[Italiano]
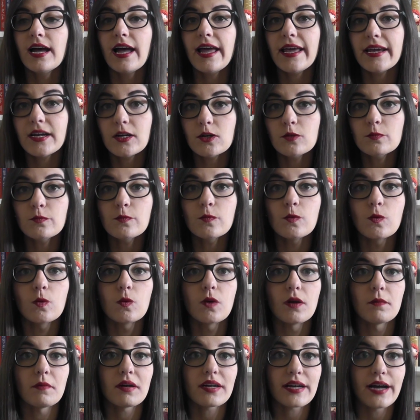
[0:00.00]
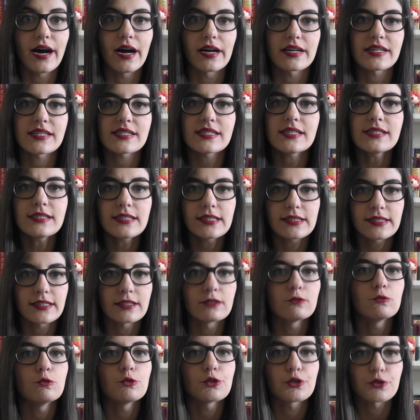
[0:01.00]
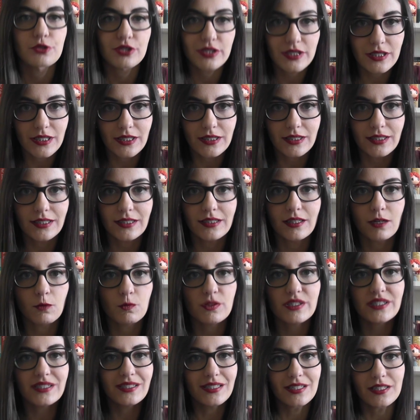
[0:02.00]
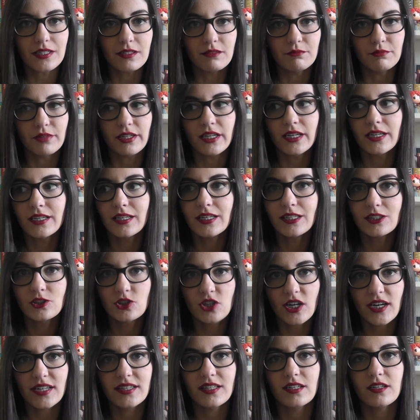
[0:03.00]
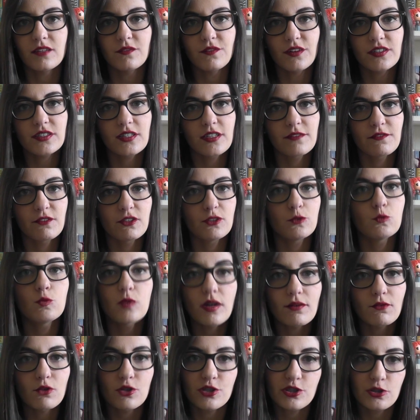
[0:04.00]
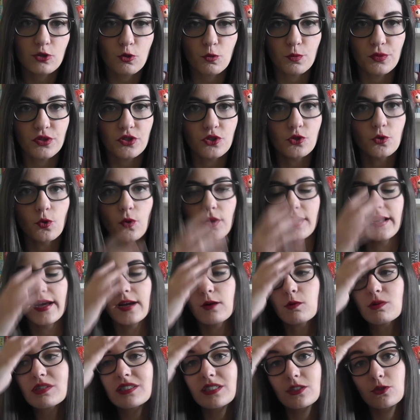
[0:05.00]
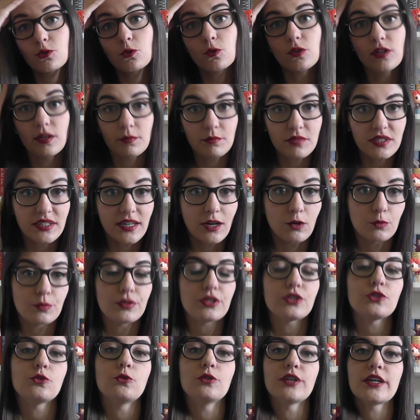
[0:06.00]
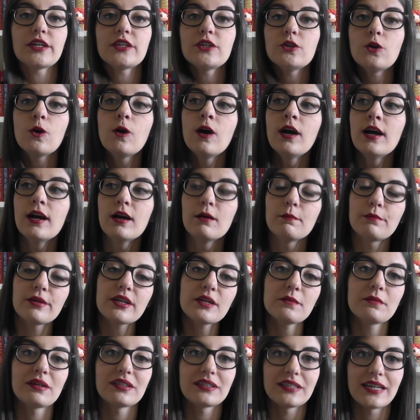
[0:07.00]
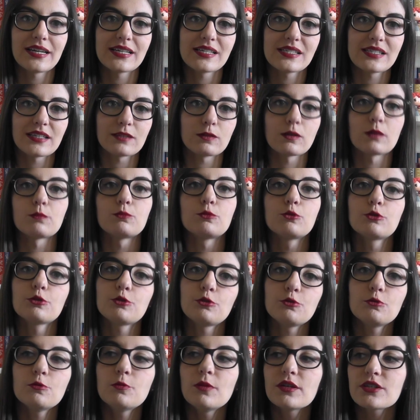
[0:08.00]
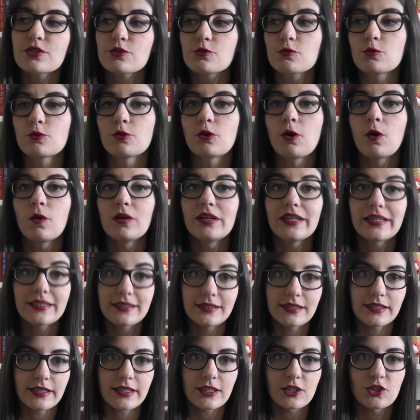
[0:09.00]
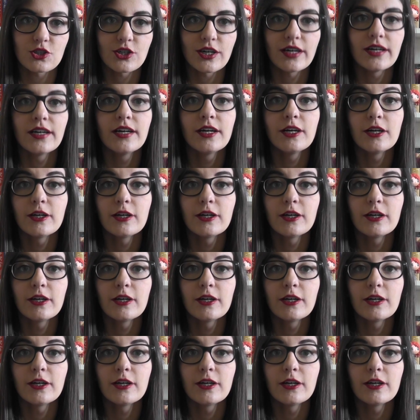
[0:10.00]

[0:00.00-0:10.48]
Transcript: e comunque magari se siete incuriositi da questi libri, leggeteli, fatevi una vostra opinione. Questa è solo la mia opinione. Io prima di essere una booktuber sono lettrice